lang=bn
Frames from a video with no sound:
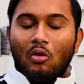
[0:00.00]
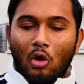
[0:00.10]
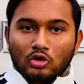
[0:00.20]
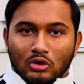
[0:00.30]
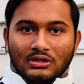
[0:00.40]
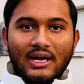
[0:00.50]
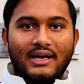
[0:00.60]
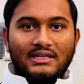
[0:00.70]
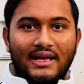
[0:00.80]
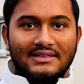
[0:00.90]
অযোধ্যা
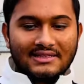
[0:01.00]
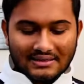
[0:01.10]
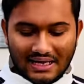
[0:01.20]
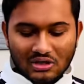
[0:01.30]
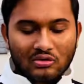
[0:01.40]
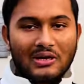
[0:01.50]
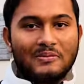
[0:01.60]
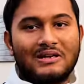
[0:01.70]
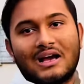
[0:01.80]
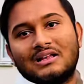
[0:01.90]
একটা হ্যাসেল না করে
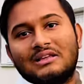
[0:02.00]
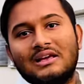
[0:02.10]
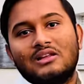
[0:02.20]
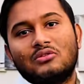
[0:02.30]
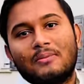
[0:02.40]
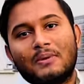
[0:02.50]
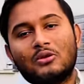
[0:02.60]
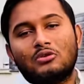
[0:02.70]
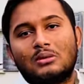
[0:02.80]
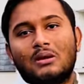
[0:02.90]
আপনারা ঢাকা থেকে কিন্তু অ্যাপ্লাই
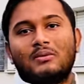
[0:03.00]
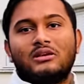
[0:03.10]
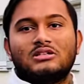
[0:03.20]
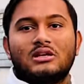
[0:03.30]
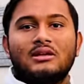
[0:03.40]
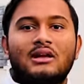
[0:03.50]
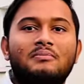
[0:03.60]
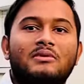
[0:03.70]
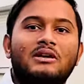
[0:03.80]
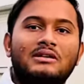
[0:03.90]
করতে পারবেন ইনশাল্লাহ আর
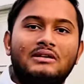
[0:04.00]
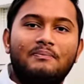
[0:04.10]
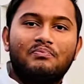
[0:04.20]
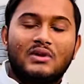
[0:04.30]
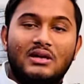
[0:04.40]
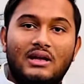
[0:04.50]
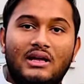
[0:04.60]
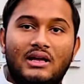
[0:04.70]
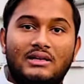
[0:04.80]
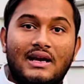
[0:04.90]
আপনারা
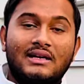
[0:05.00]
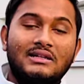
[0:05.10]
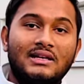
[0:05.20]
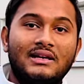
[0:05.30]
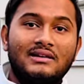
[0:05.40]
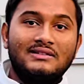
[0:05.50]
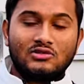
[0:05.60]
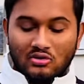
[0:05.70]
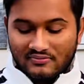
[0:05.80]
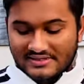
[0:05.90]
ঢাকা থেকে গ্রিসের
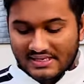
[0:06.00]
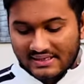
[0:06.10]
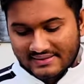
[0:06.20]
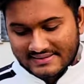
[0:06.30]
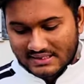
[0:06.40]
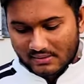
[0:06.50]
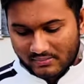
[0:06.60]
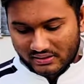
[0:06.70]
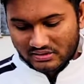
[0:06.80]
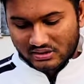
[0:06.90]
জন্য ভিসা নিয়ে গ্রিস যেতে
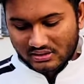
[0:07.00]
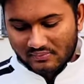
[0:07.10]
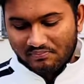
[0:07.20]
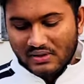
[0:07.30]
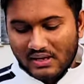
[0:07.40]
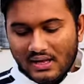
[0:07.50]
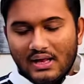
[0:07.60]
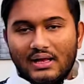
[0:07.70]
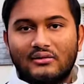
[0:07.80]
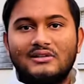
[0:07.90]
পারবেন ইনশাল্লাহ
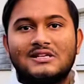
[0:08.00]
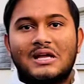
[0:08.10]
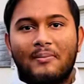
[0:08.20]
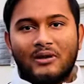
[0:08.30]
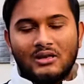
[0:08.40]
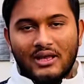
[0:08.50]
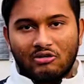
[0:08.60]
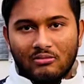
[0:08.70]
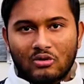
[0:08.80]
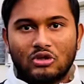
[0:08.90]
গ্রিসের ক্যাপিটাল নিয়ে
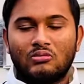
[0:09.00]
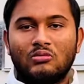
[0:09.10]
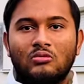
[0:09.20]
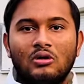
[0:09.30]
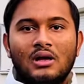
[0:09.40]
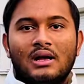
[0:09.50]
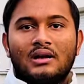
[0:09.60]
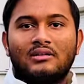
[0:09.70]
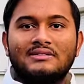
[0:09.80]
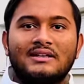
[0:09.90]
এখন আমরা কথা বলবো
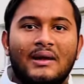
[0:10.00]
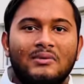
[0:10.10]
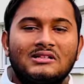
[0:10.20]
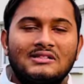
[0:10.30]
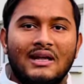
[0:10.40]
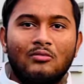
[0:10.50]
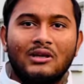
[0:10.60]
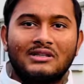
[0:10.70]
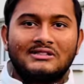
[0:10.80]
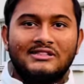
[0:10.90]
গ্রিসের ক্যাপিটাল সিটি এমন
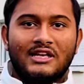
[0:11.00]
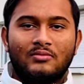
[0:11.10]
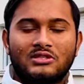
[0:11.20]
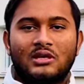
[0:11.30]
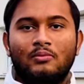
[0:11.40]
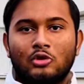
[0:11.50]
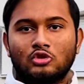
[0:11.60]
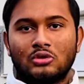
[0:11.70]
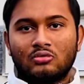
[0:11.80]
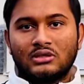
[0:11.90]
একটা সিটি আপনার যারা
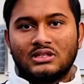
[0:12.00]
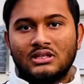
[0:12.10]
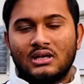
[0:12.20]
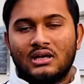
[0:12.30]
পড়াশোনা করেছেন